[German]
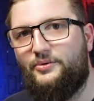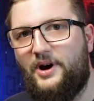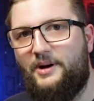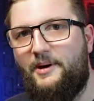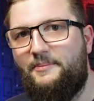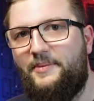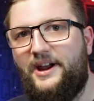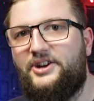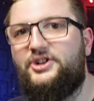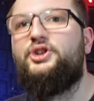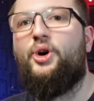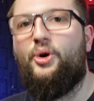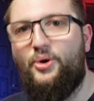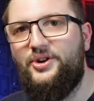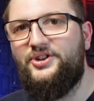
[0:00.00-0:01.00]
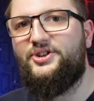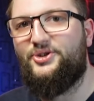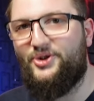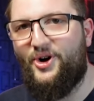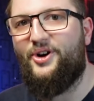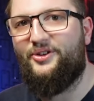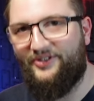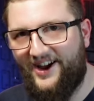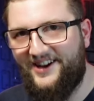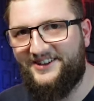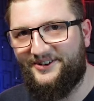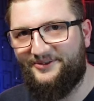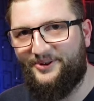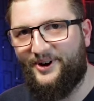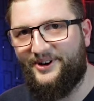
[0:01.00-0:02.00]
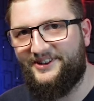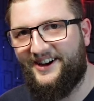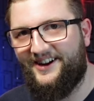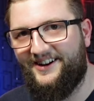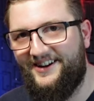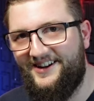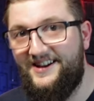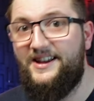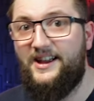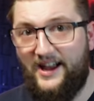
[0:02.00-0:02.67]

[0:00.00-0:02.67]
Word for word: Rubber Patch und noch weitere Vorteile.